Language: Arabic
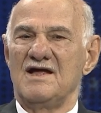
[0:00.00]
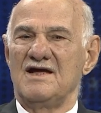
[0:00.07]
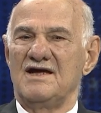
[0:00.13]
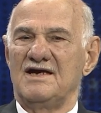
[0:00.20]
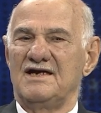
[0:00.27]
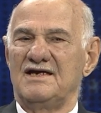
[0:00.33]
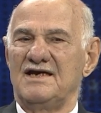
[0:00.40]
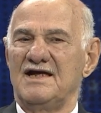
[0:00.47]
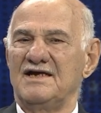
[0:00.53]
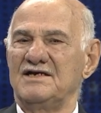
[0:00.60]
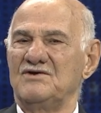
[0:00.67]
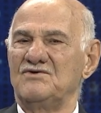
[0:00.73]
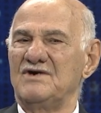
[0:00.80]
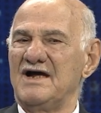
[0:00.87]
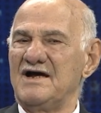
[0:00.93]
إلا
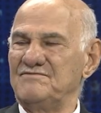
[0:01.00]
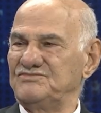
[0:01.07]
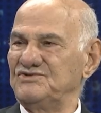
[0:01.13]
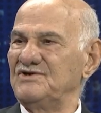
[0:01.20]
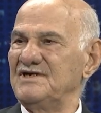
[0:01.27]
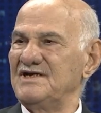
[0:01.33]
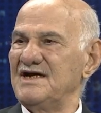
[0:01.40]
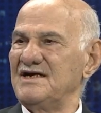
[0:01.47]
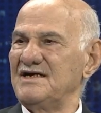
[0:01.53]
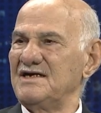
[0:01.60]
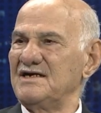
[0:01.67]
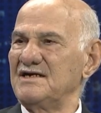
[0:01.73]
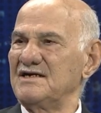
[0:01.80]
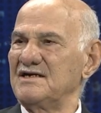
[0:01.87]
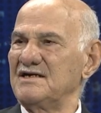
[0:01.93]
أنه الحمد لله أثناء
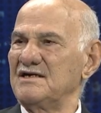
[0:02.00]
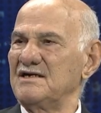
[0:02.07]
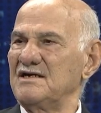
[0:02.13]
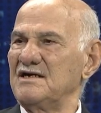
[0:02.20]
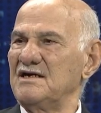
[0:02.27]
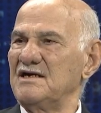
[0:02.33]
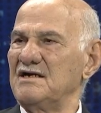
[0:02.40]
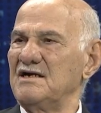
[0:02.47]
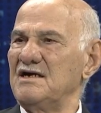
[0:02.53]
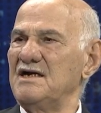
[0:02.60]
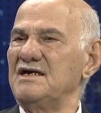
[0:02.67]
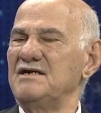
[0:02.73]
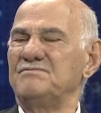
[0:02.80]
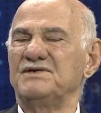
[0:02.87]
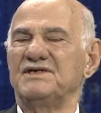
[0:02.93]
فترة استيزارك
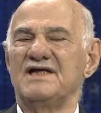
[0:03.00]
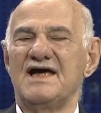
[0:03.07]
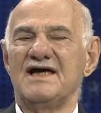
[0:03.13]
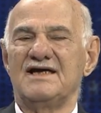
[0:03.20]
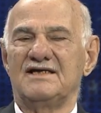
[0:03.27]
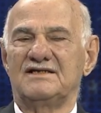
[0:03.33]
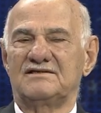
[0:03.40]
الحالية أي بداية